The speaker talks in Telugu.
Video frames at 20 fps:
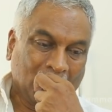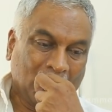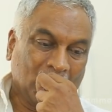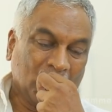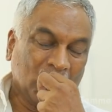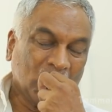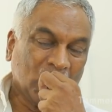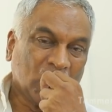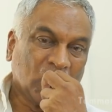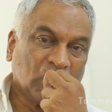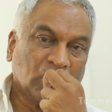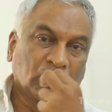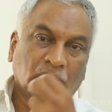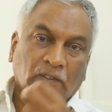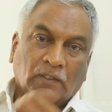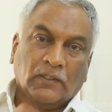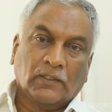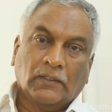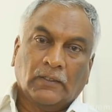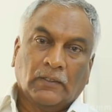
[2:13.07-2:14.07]
ఎందుకు
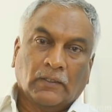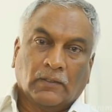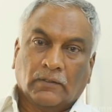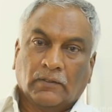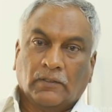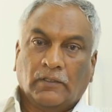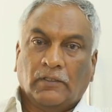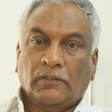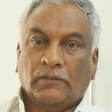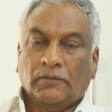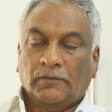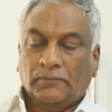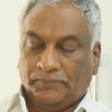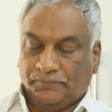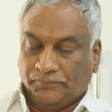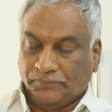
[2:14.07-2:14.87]
జరుగుతాయి అనేది నాకు తెలీదు